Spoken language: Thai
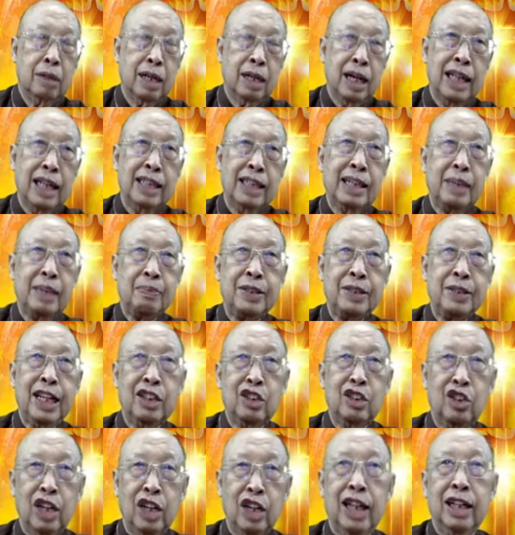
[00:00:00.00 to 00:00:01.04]
การสับ แสง
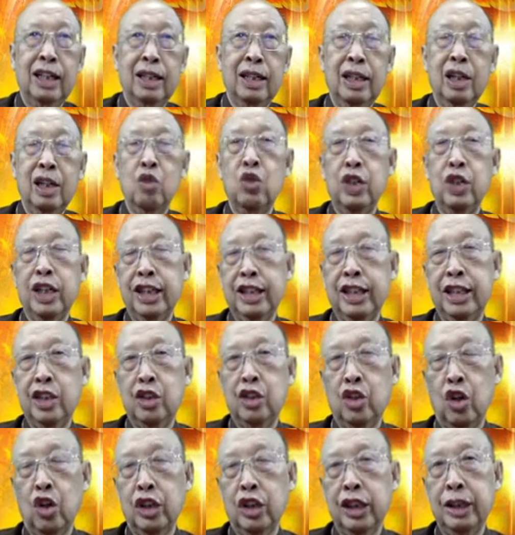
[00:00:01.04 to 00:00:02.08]
เท่านั้นในคง เขตที่
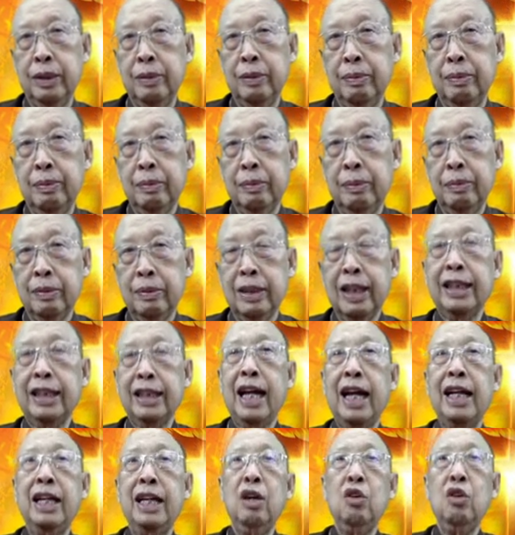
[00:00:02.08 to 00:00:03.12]
สองเนี่ยแต่ไท
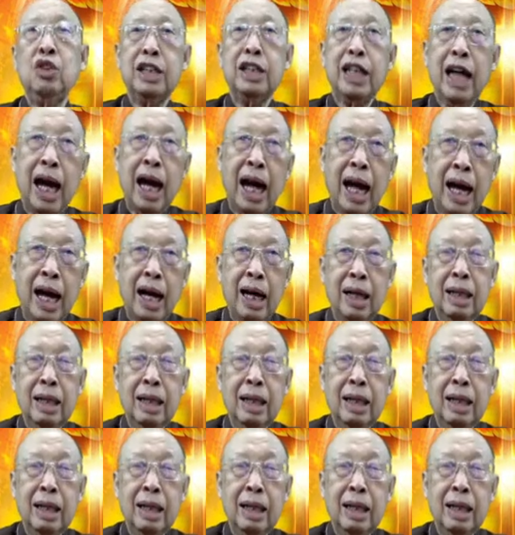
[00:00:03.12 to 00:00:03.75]
ยเข้าจาก